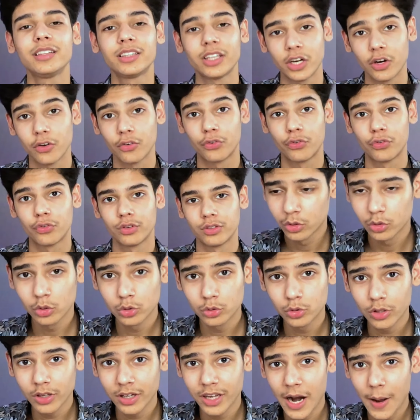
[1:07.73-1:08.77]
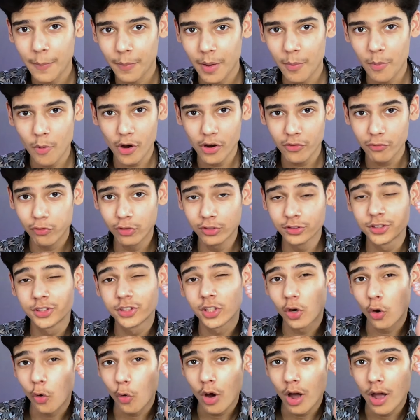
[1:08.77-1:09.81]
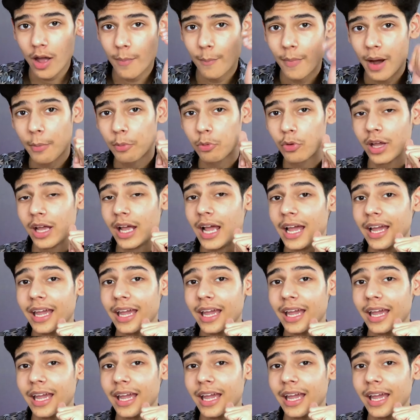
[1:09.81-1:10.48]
तरफ तो दोस्तों अगर आपका मोबाइल फोन स्लो है मैं आपको